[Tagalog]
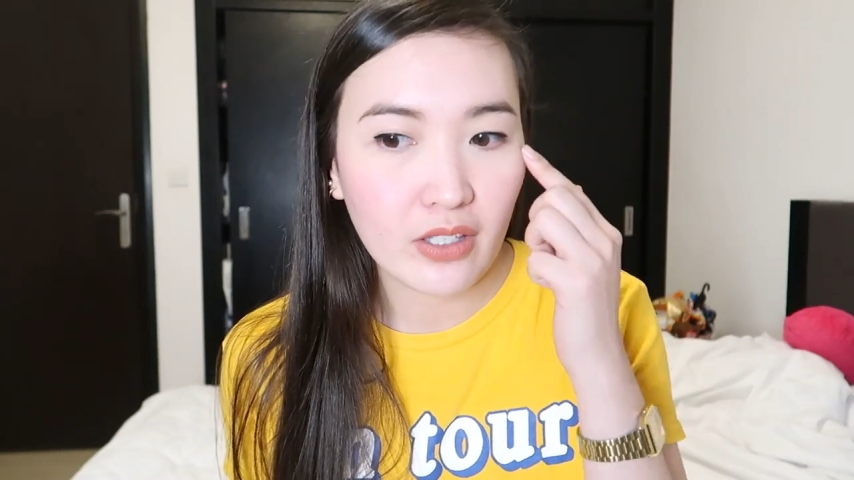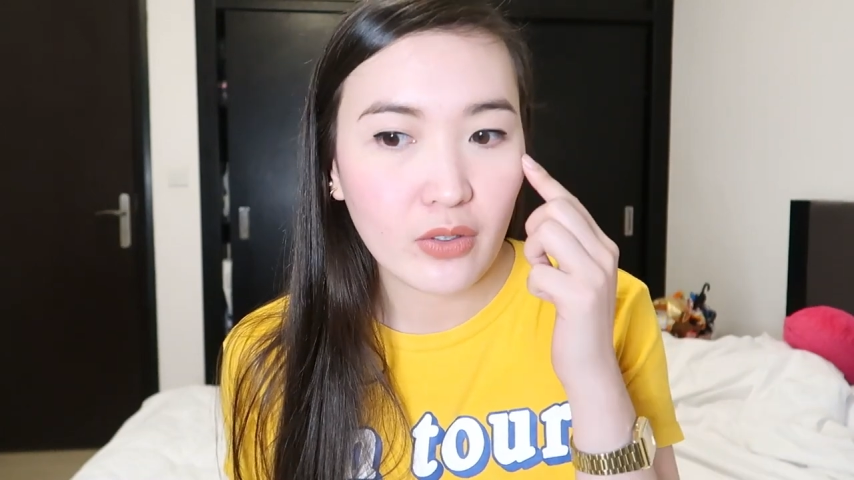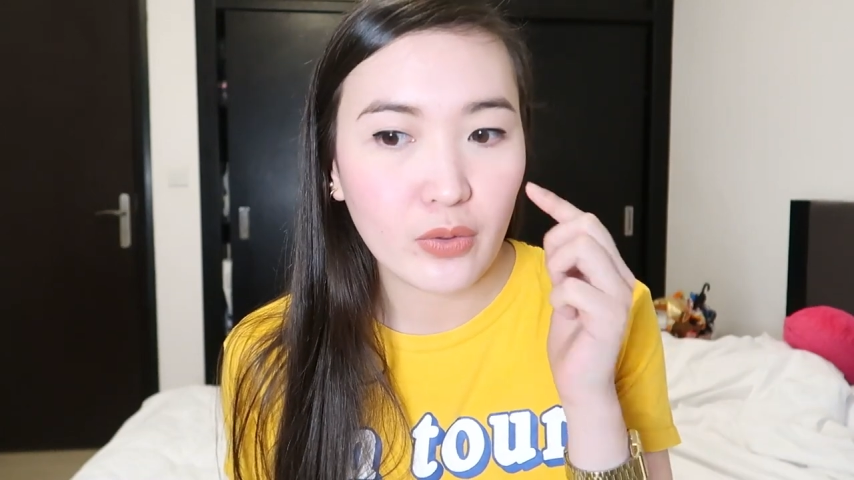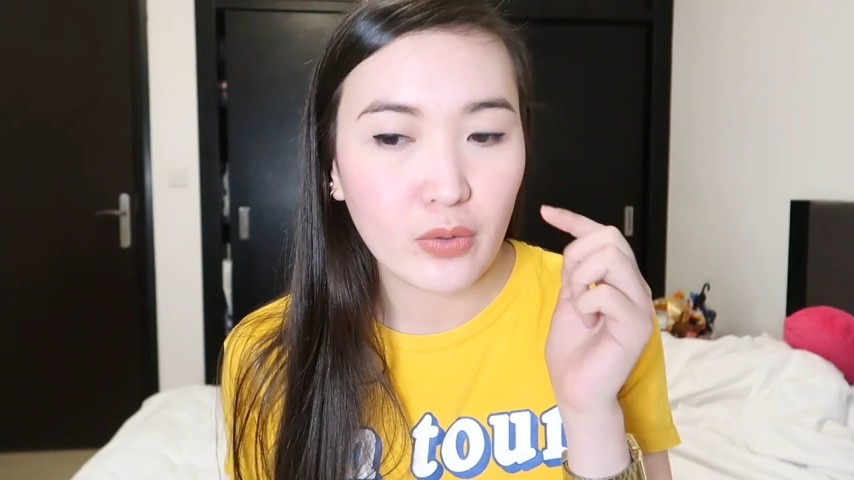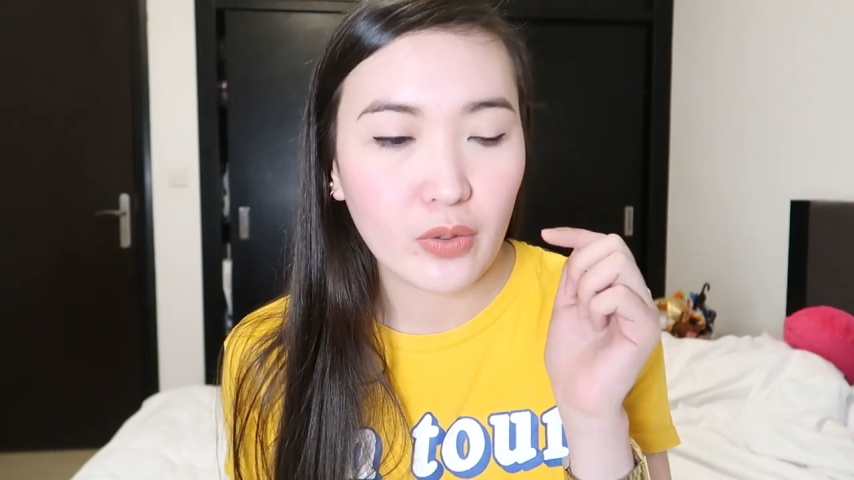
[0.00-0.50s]

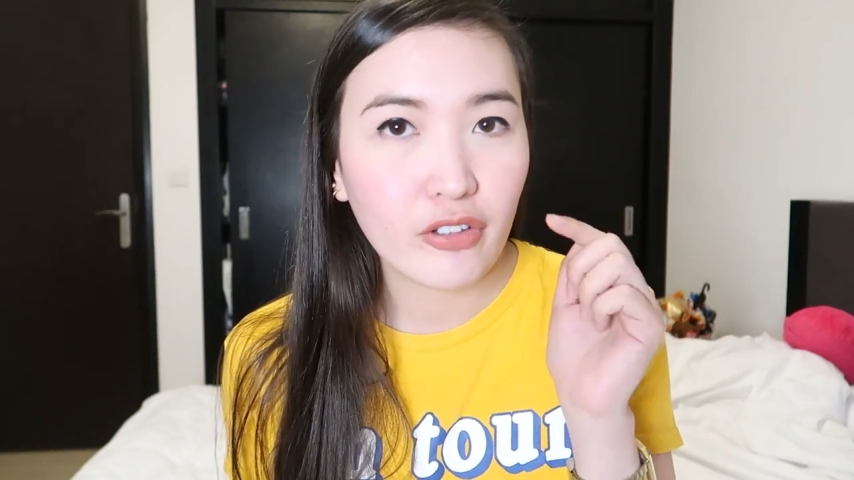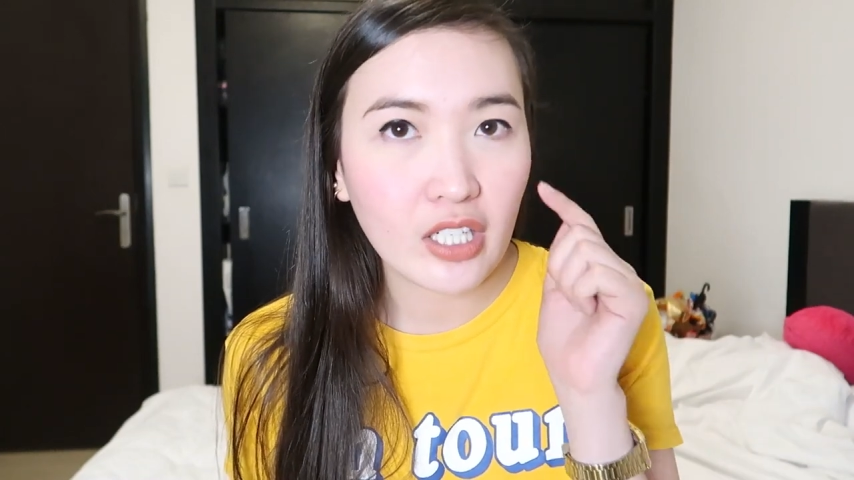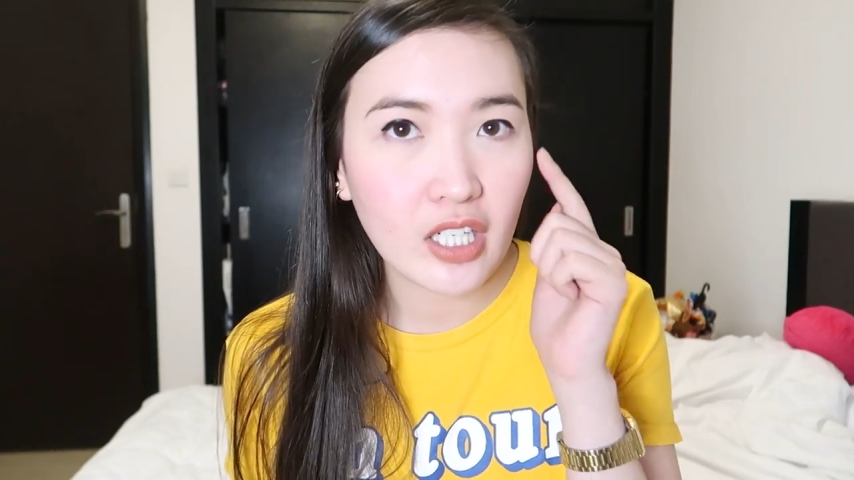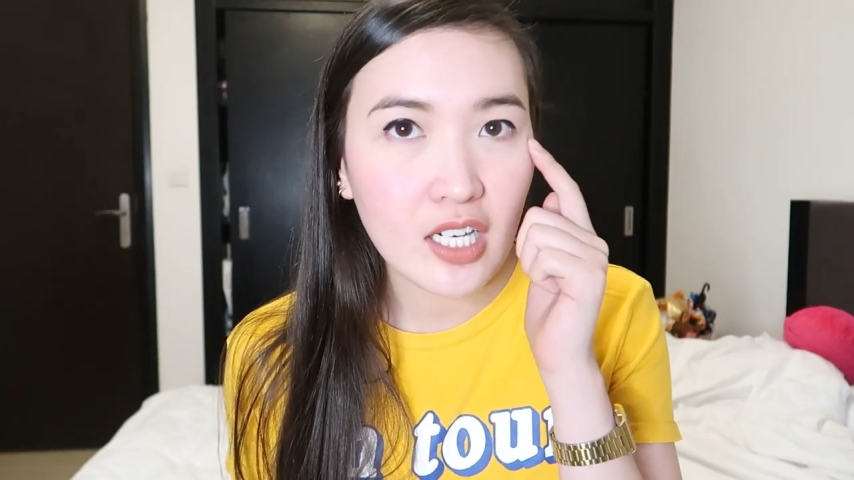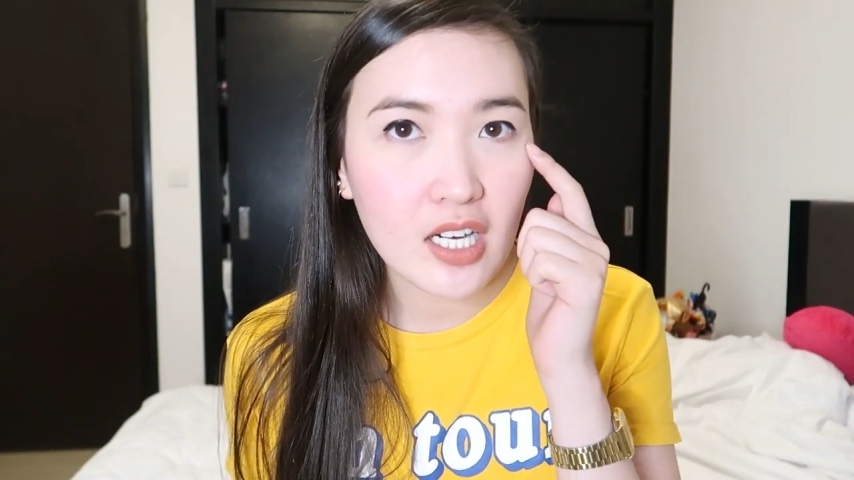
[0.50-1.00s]
yung
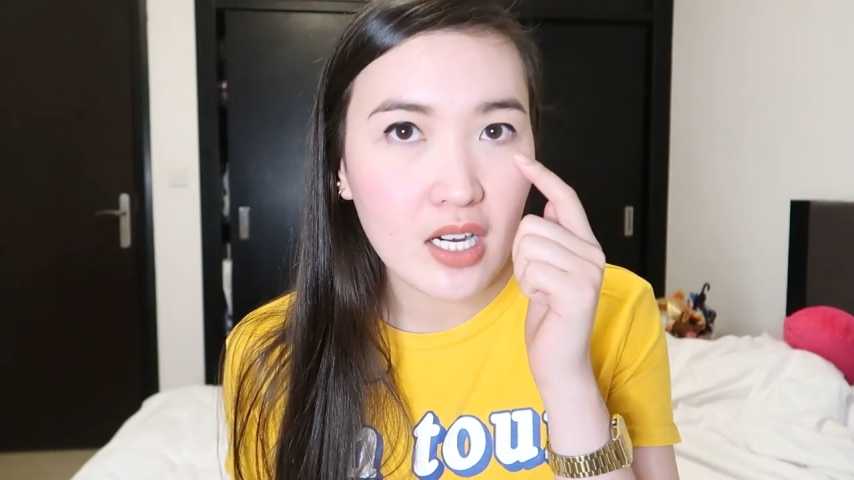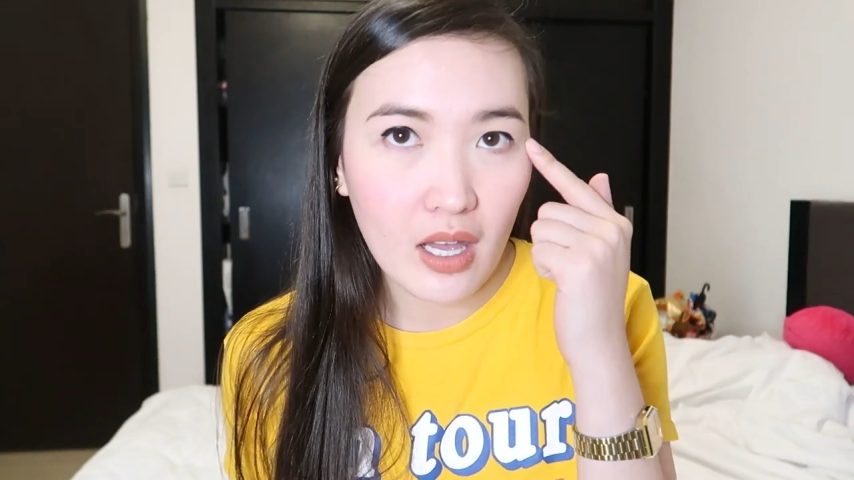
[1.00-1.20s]
fur